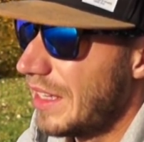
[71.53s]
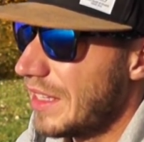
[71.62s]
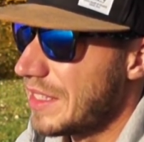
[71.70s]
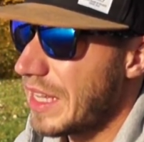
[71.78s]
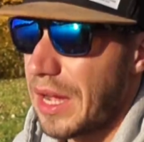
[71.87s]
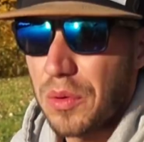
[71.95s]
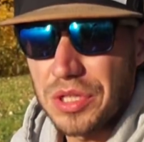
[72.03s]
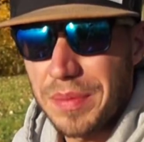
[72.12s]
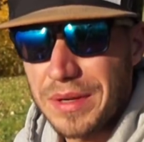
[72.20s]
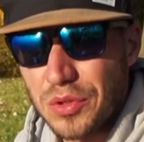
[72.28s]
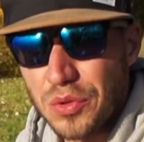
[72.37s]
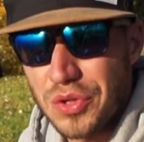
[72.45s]
Zjechało się
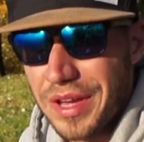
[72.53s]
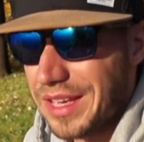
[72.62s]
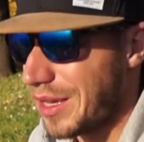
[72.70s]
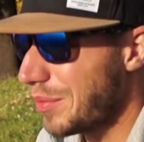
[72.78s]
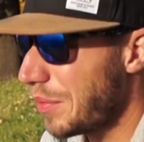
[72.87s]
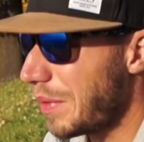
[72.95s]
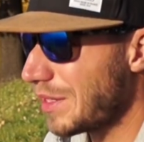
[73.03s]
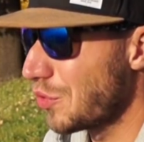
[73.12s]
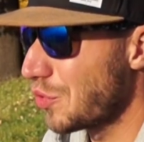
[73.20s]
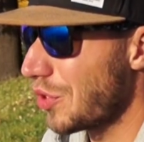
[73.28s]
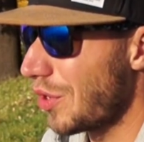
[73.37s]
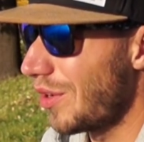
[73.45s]
bardzo dużo ekip, bardzo
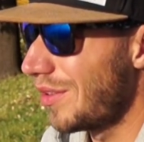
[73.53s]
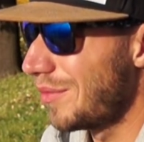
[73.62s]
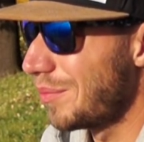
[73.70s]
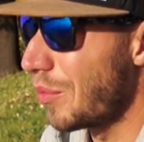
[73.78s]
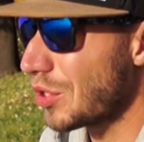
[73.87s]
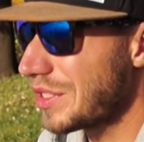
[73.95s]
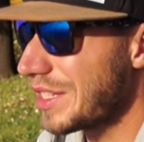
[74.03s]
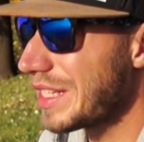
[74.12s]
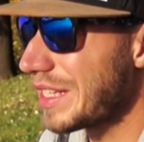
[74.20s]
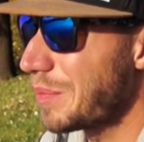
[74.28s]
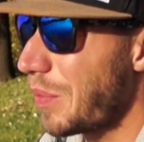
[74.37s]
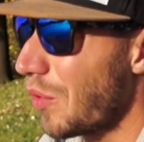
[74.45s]
dużo mocnych
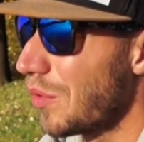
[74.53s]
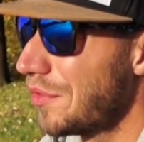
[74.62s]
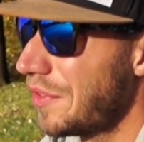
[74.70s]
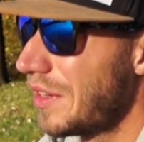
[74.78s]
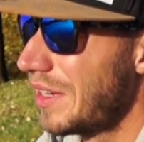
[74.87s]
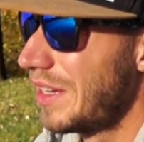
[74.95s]
zespołów.